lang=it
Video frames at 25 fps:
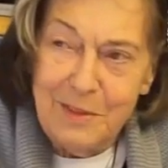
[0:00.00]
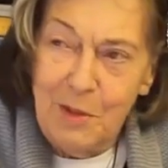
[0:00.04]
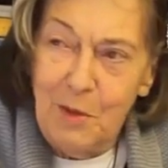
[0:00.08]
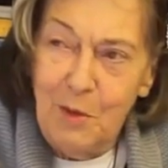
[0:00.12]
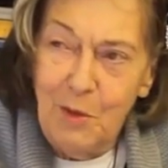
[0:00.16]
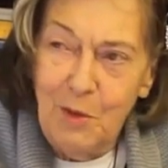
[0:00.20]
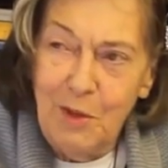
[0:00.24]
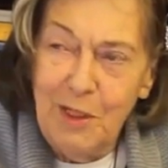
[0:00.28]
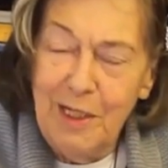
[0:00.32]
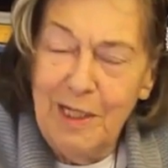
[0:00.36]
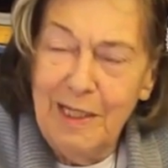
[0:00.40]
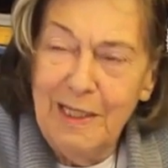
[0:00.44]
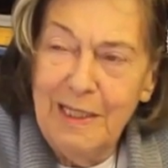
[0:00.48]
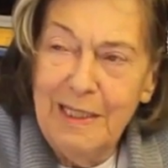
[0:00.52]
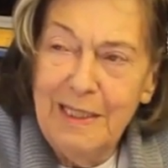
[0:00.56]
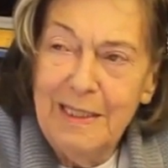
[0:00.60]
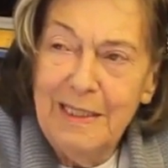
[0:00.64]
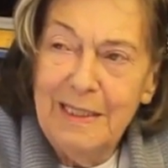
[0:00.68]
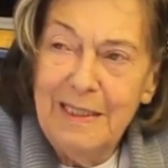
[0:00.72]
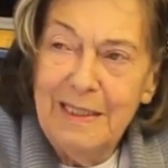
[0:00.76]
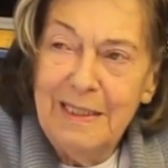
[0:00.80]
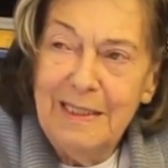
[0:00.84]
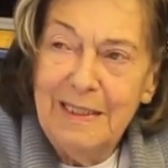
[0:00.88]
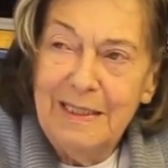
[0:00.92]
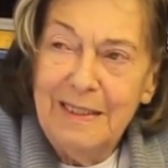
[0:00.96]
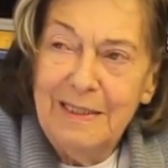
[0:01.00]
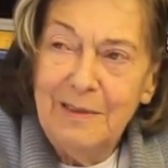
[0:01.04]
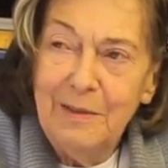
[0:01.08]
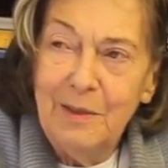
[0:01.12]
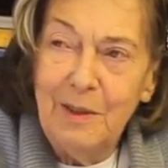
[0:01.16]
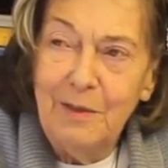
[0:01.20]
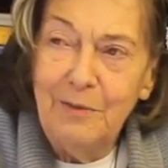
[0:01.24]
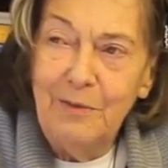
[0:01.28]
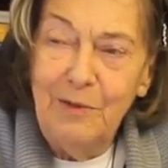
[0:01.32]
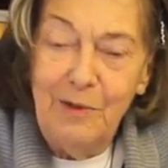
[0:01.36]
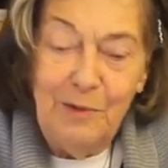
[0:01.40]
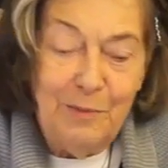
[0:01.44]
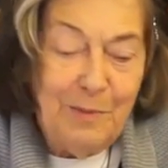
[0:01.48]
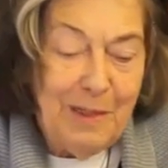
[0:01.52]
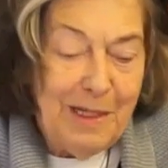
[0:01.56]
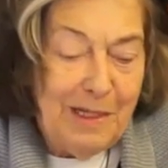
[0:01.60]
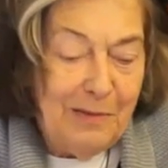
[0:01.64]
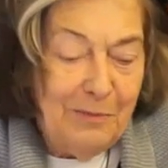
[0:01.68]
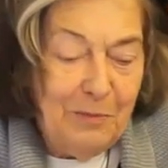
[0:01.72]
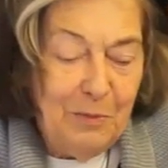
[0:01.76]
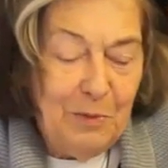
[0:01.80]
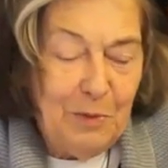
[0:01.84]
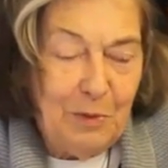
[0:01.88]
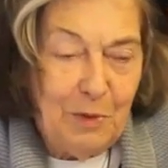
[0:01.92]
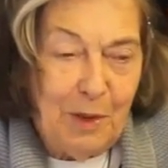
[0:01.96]
zona, non avevo mai
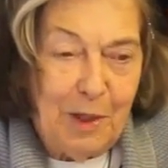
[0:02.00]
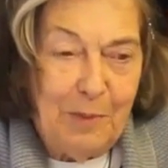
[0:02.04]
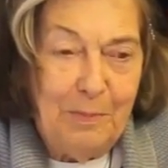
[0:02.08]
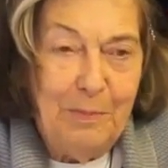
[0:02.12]
avuto